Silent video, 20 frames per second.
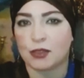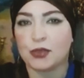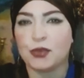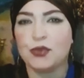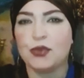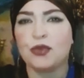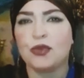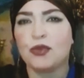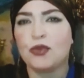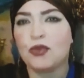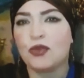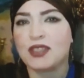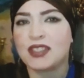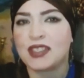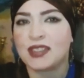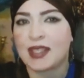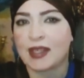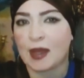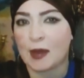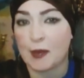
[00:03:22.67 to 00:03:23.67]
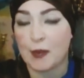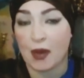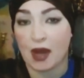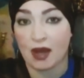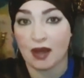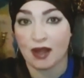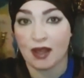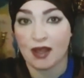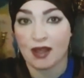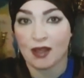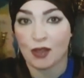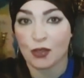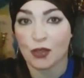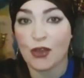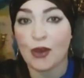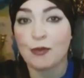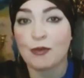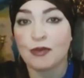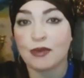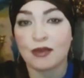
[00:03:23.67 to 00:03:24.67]
Ne considérez pas
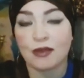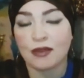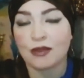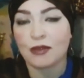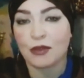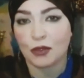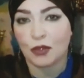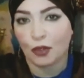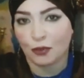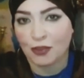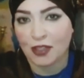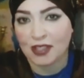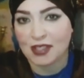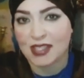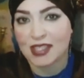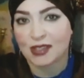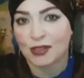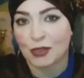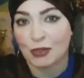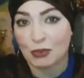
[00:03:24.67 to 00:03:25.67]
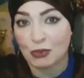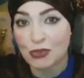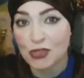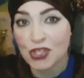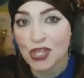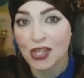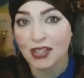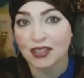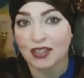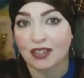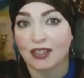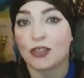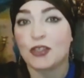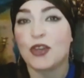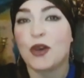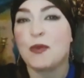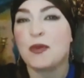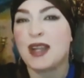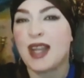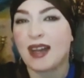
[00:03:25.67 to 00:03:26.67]
comme dire euh, le jeûne
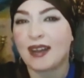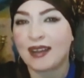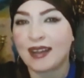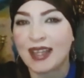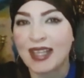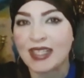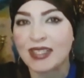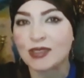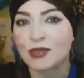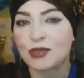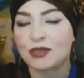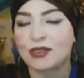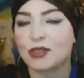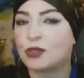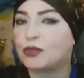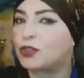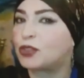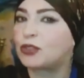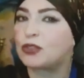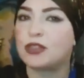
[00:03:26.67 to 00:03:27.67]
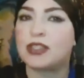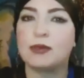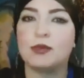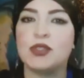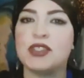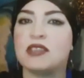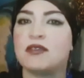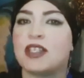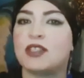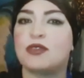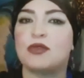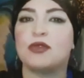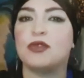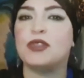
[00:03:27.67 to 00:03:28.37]
comme la raison de votre démotivation.